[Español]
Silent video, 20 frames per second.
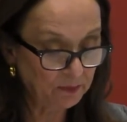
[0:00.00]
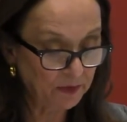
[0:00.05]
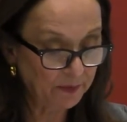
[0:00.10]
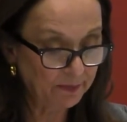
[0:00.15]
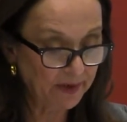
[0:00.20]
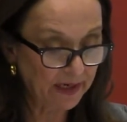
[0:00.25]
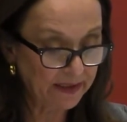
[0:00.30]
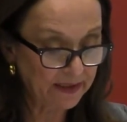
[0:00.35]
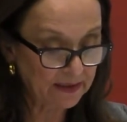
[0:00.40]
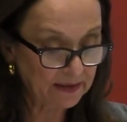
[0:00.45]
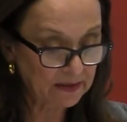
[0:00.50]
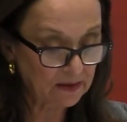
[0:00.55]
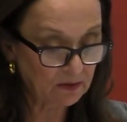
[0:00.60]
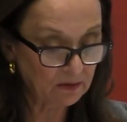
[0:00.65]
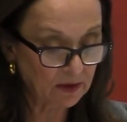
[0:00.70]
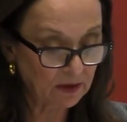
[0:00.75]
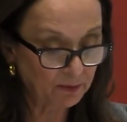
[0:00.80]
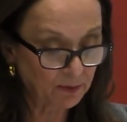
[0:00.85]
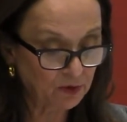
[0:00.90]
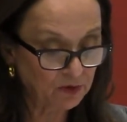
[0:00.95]
mi
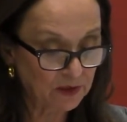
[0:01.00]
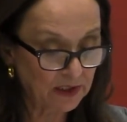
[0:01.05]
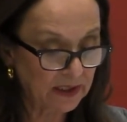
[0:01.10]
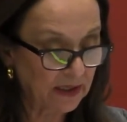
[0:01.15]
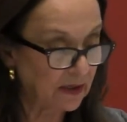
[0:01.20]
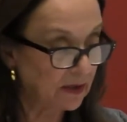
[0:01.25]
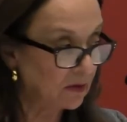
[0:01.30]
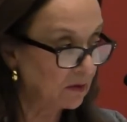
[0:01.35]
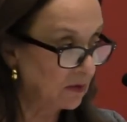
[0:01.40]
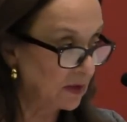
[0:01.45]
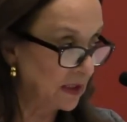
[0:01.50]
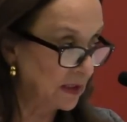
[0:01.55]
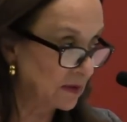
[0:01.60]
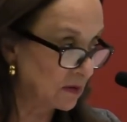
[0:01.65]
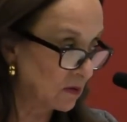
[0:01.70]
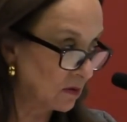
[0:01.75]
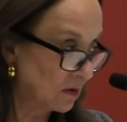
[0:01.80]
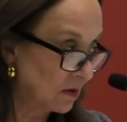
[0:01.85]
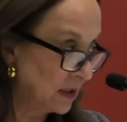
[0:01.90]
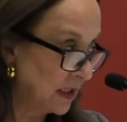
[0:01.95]
maestro en el posgrado de
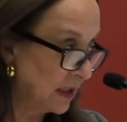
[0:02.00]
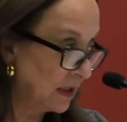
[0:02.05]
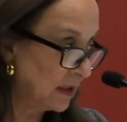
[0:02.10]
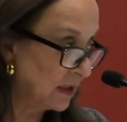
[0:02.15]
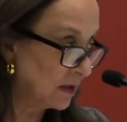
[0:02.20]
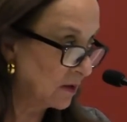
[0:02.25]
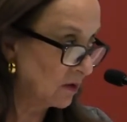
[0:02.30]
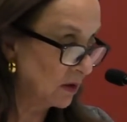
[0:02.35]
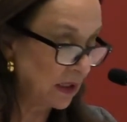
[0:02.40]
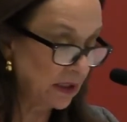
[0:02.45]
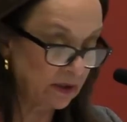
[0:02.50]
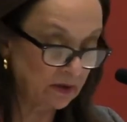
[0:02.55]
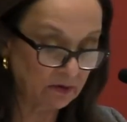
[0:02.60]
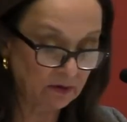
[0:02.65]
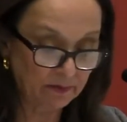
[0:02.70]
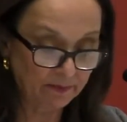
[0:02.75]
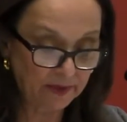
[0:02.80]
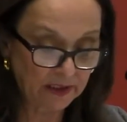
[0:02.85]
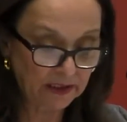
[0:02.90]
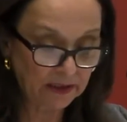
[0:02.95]
Historia en el
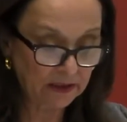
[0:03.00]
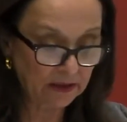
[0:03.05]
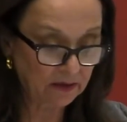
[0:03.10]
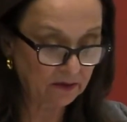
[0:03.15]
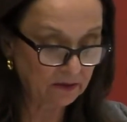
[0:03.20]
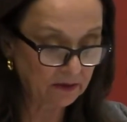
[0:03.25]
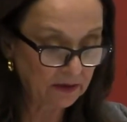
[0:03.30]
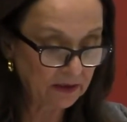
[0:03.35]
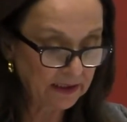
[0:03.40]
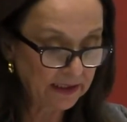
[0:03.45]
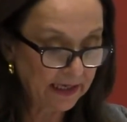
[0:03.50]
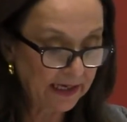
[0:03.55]
Colegio de México,